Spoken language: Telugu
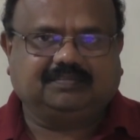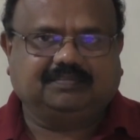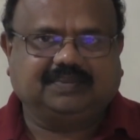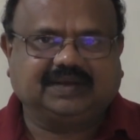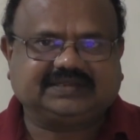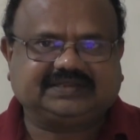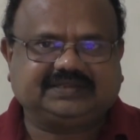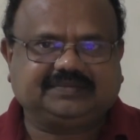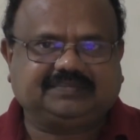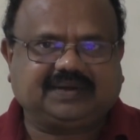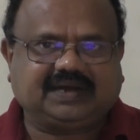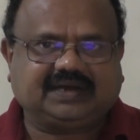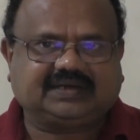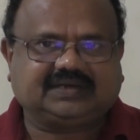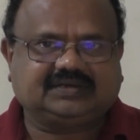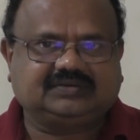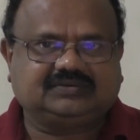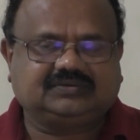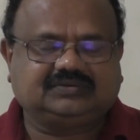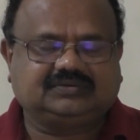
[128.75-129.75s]
భక్తి
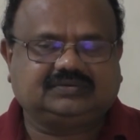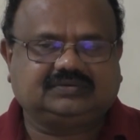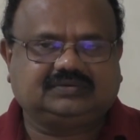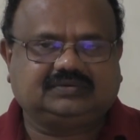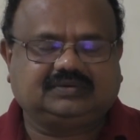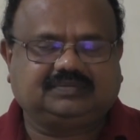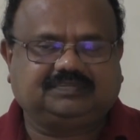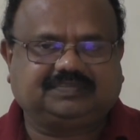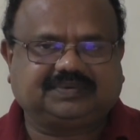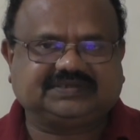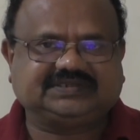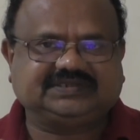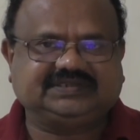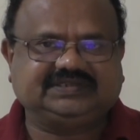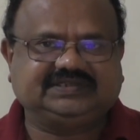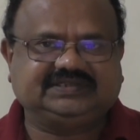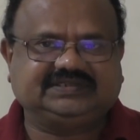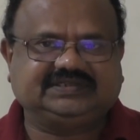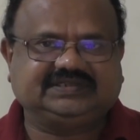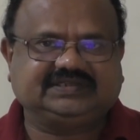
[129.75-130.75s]
పాటలు
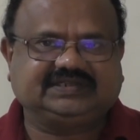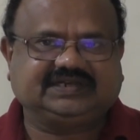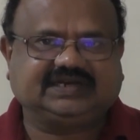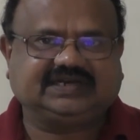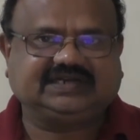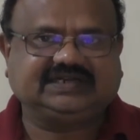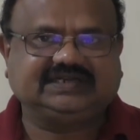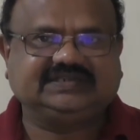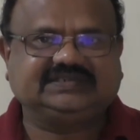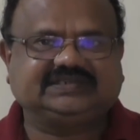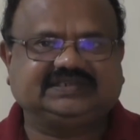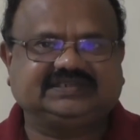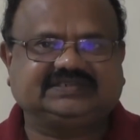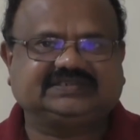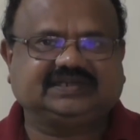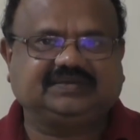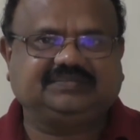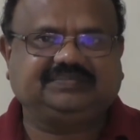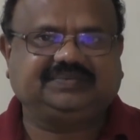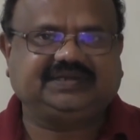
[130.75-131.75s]
ప్రసిద్ధి చెందిన టీ సిరీస్
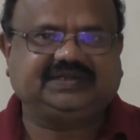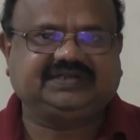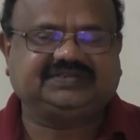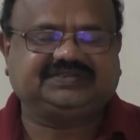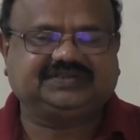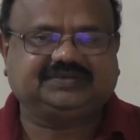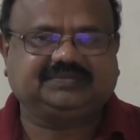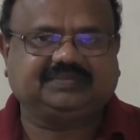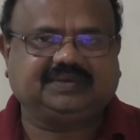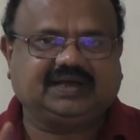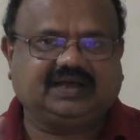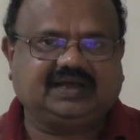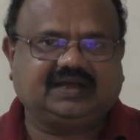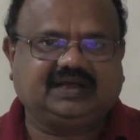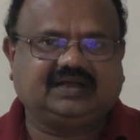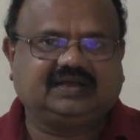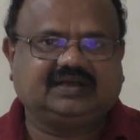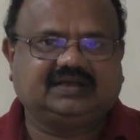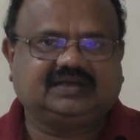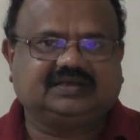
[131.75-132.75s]
కంపెనీ ఈ సినిమా
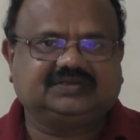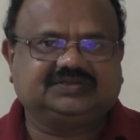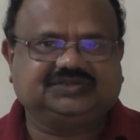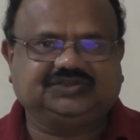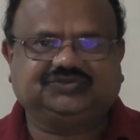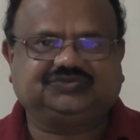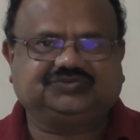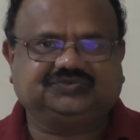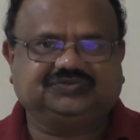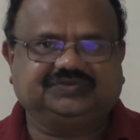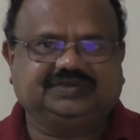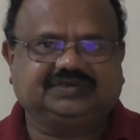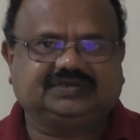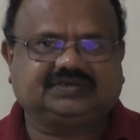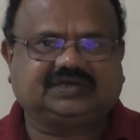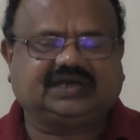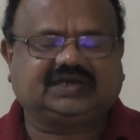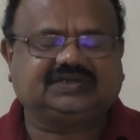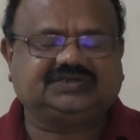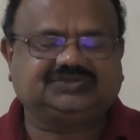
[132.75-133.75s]
తీస్తుంది
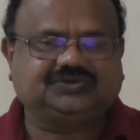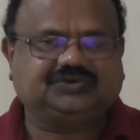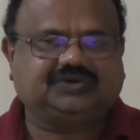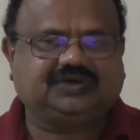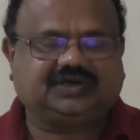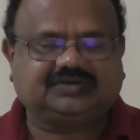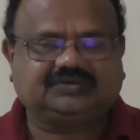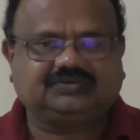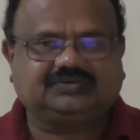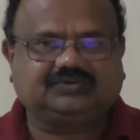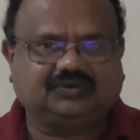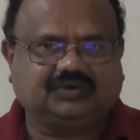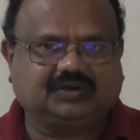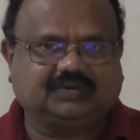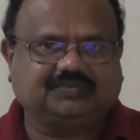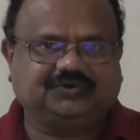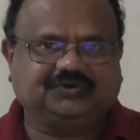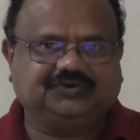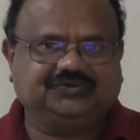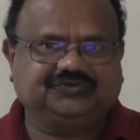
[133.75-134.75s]
కరణ్ జోహారు ఒక
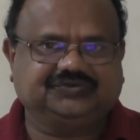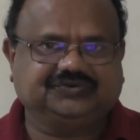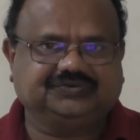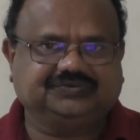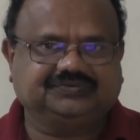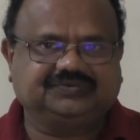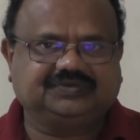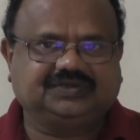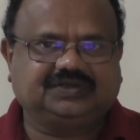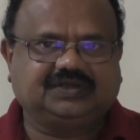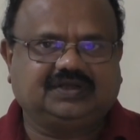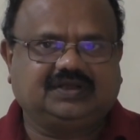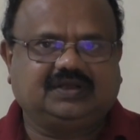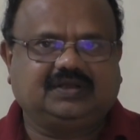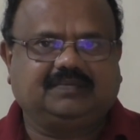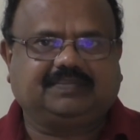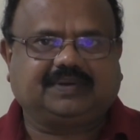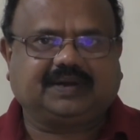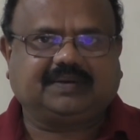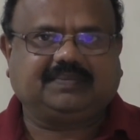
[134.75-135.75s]
ప్రొడ్యూసరు
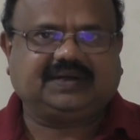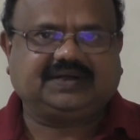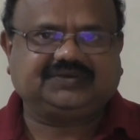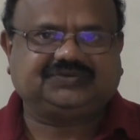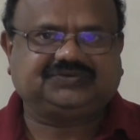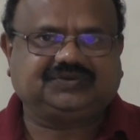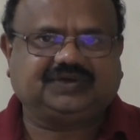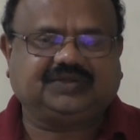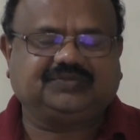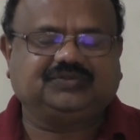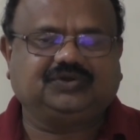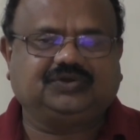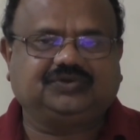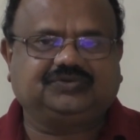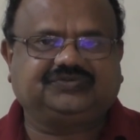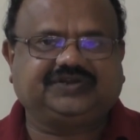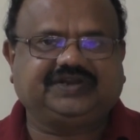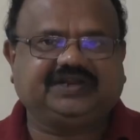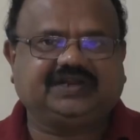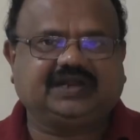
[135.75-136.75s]
ప్రభాసు అందులో
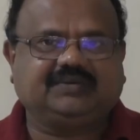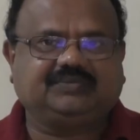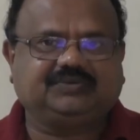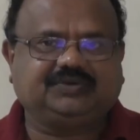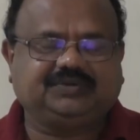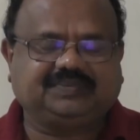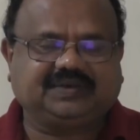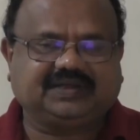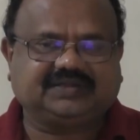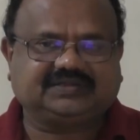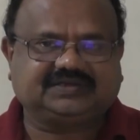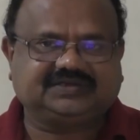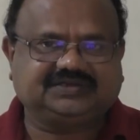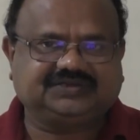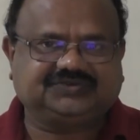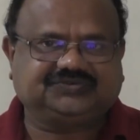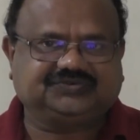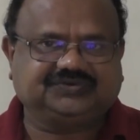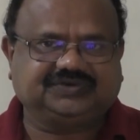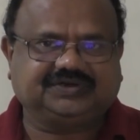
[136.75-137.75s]
శ్రీరాముని పాత్ర
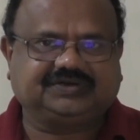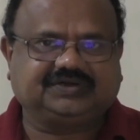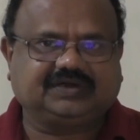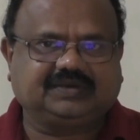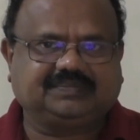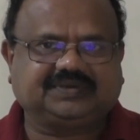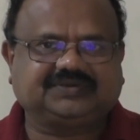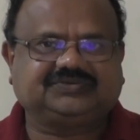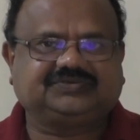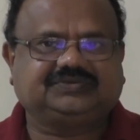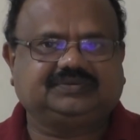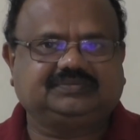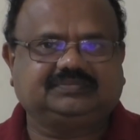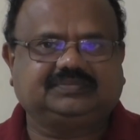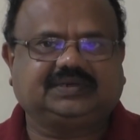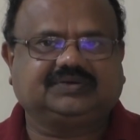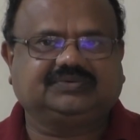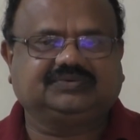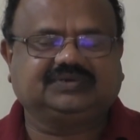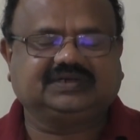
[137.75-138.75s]
చేస్తున్నట్టుగా ప్రస్తుతం
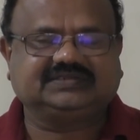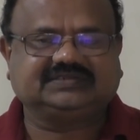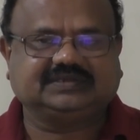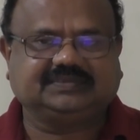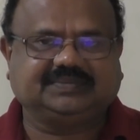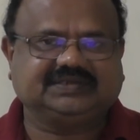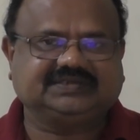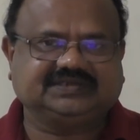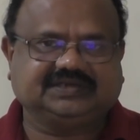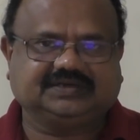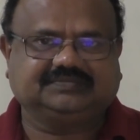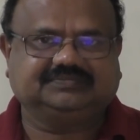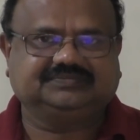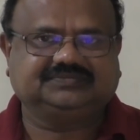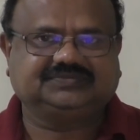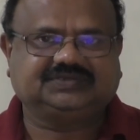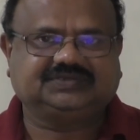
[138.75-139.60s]
మనకున్న సమాచారం